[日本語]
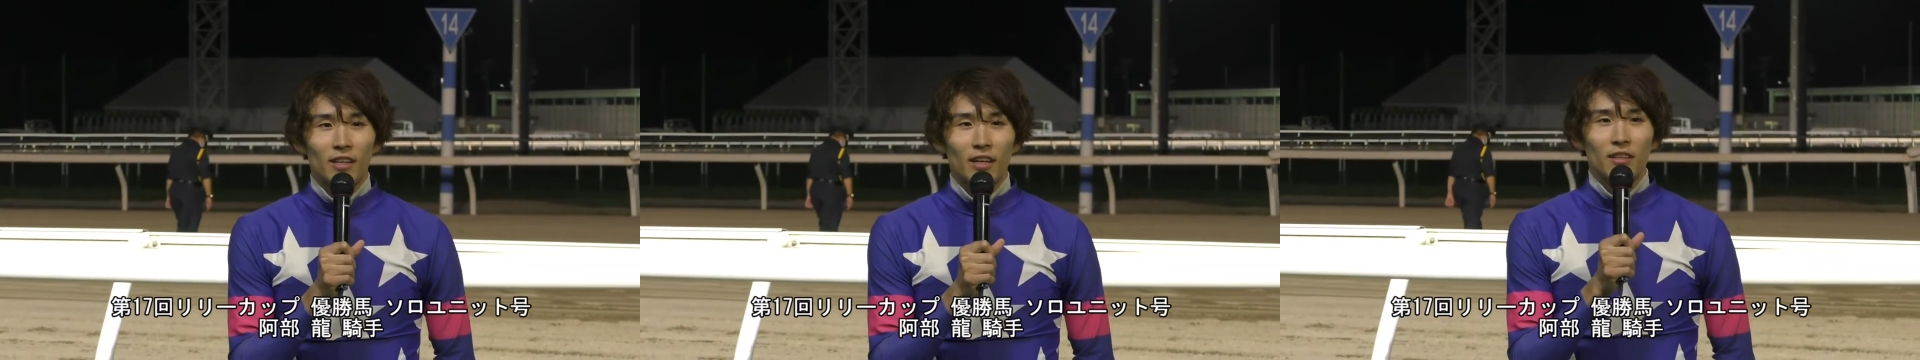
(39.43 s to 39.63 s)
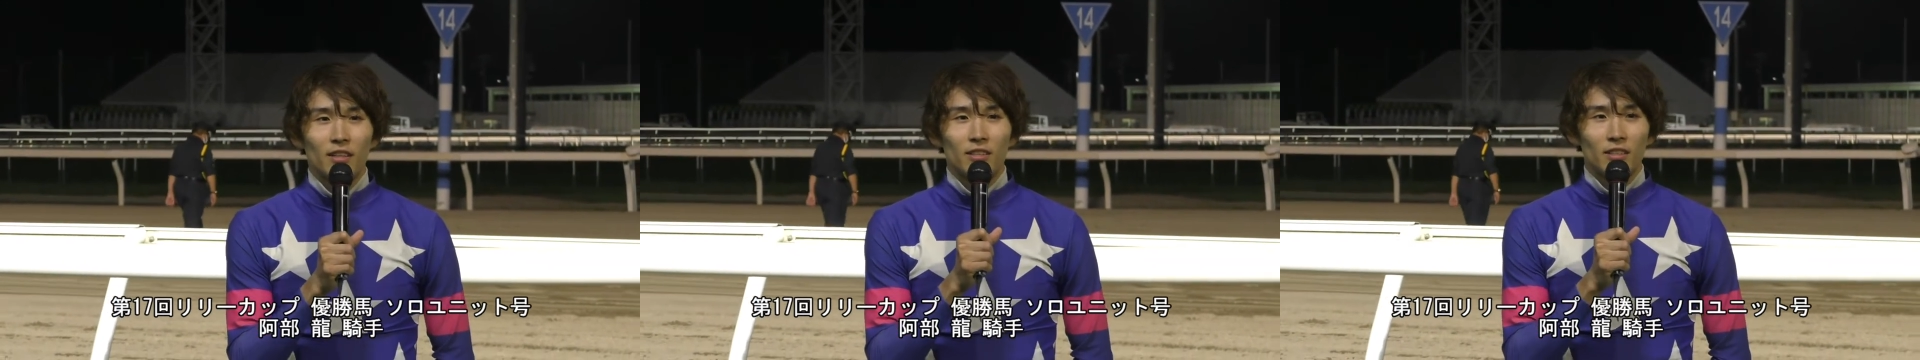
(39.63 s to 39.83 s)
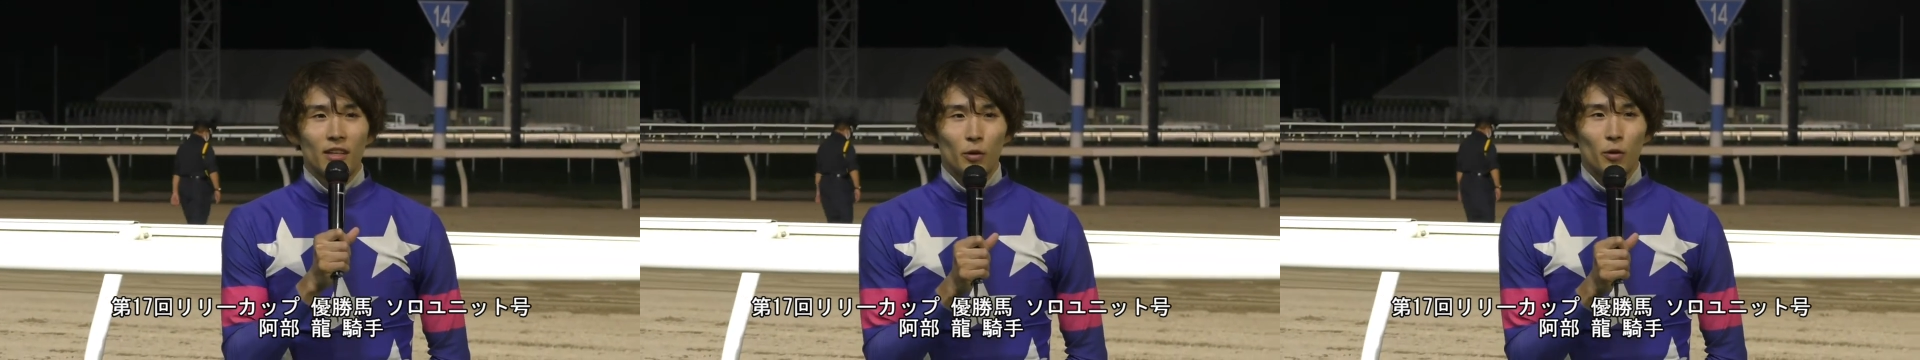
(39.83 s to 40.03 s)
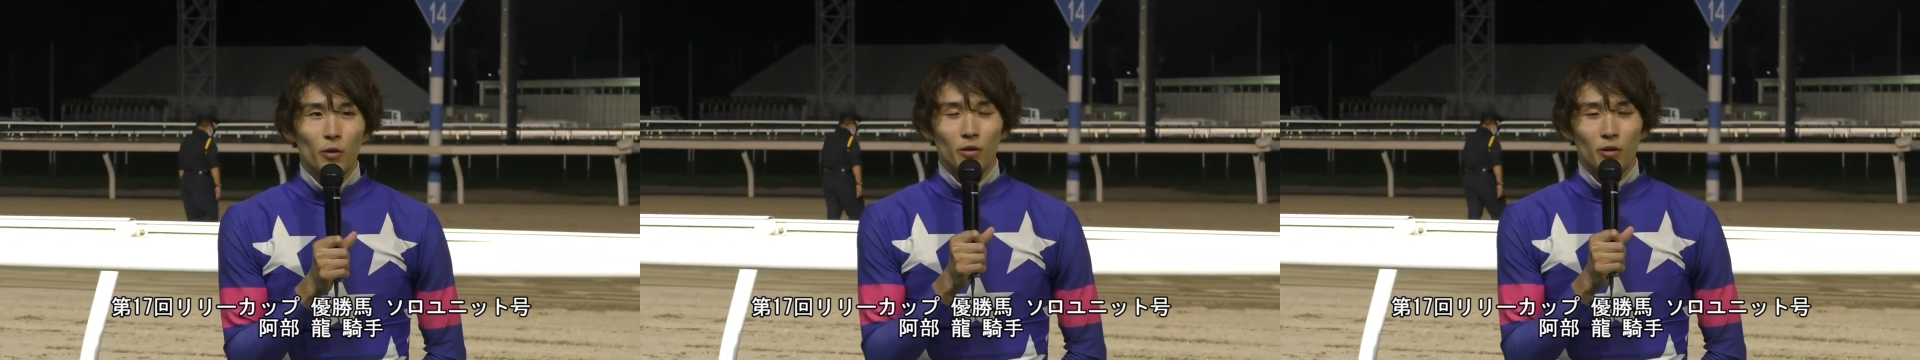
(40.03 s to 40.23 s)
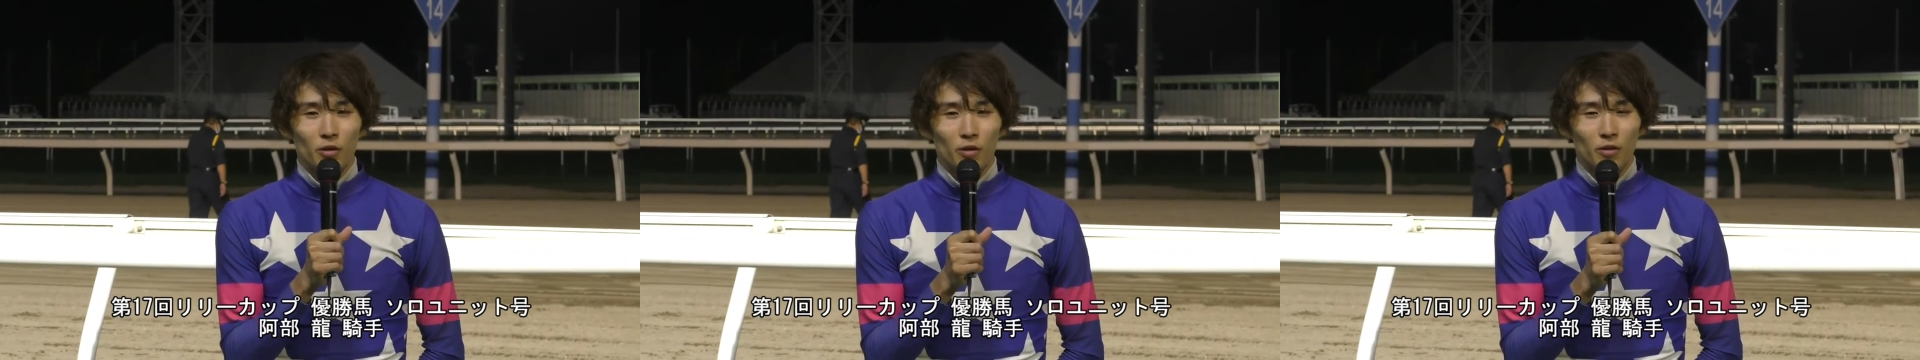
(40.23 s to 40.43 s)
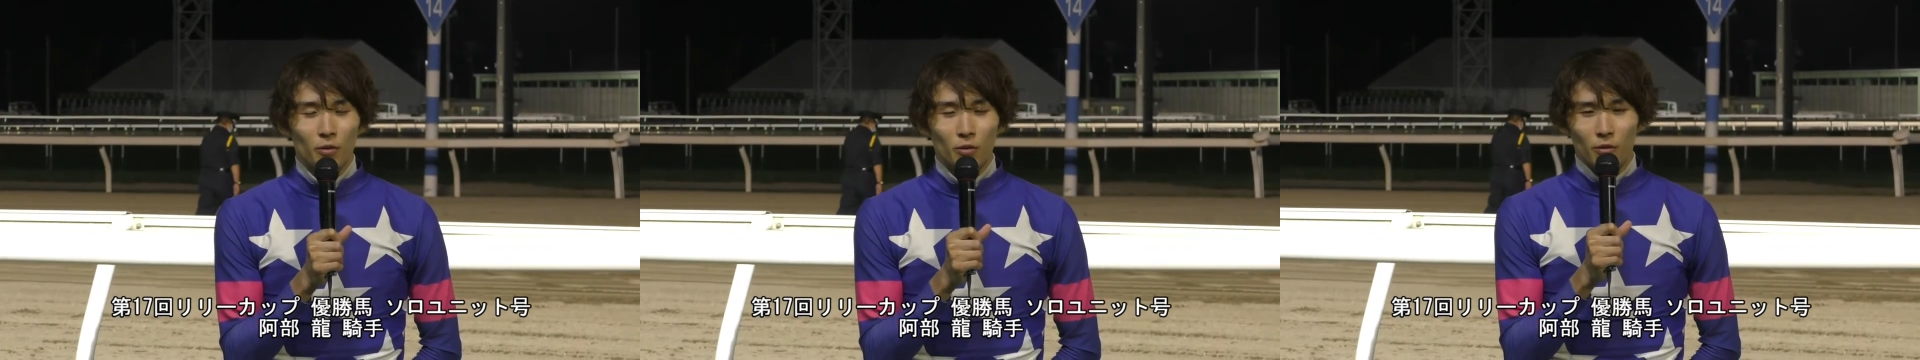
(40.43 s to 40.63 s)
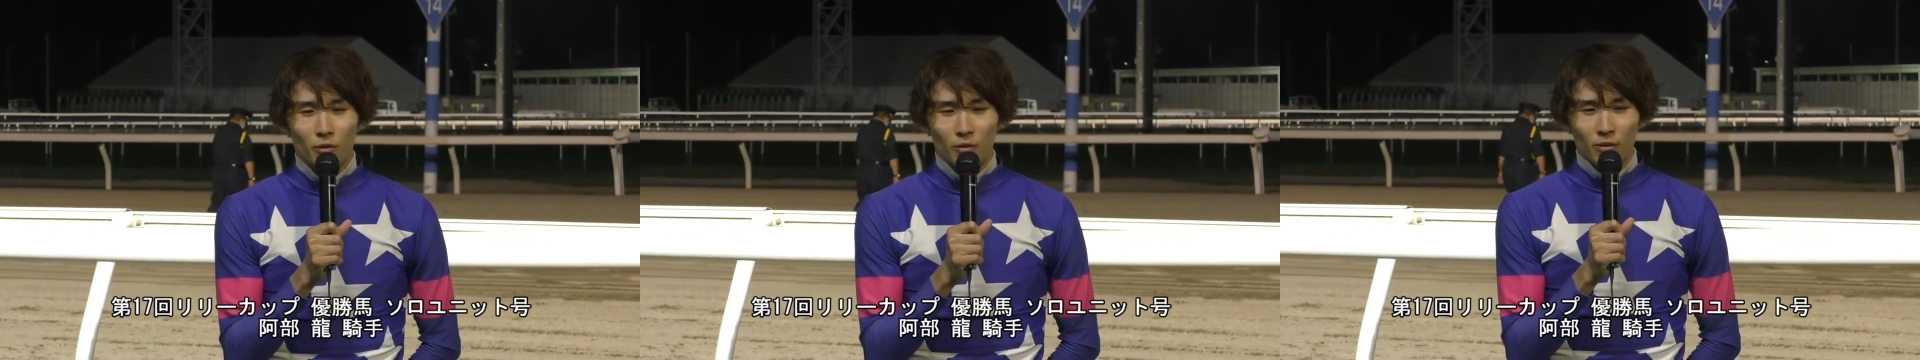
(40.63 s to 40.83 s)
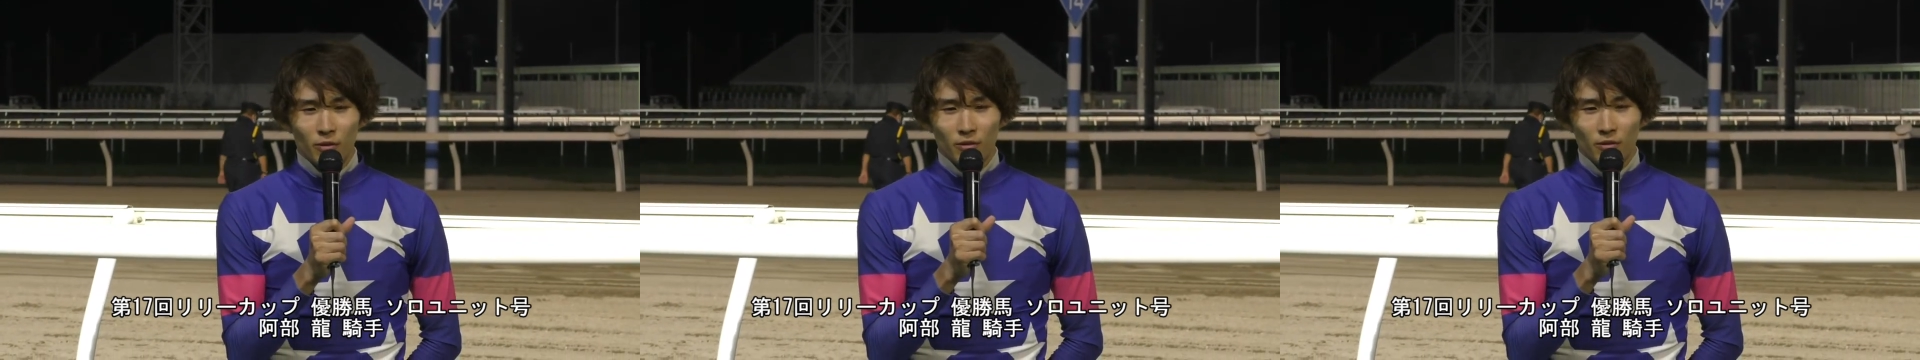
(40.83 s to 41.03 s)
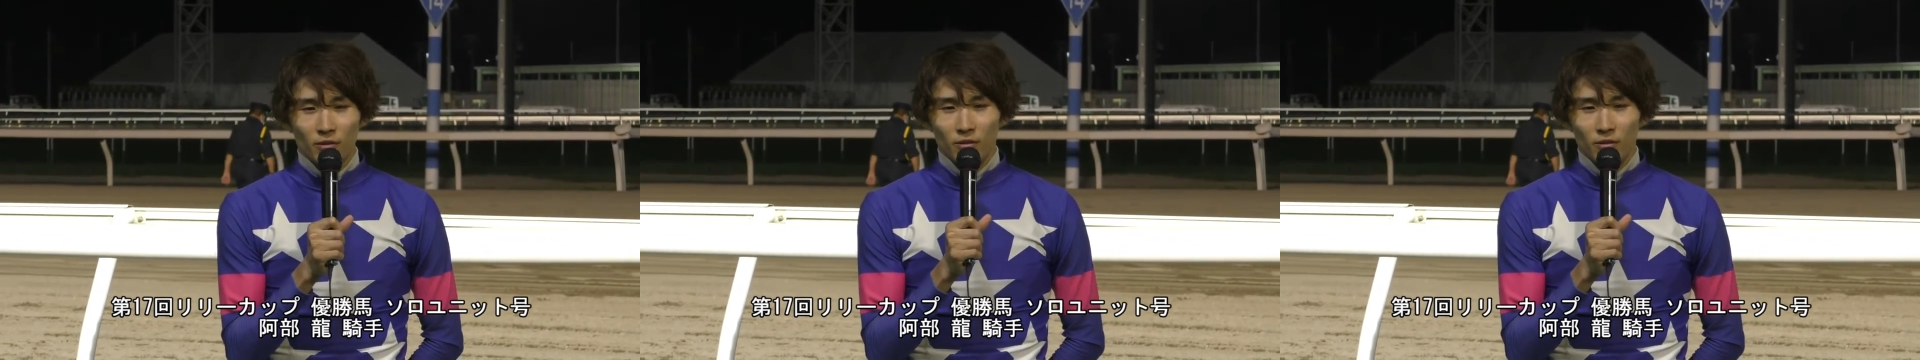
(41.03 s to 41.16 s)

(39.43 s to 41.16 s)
たんですけどあの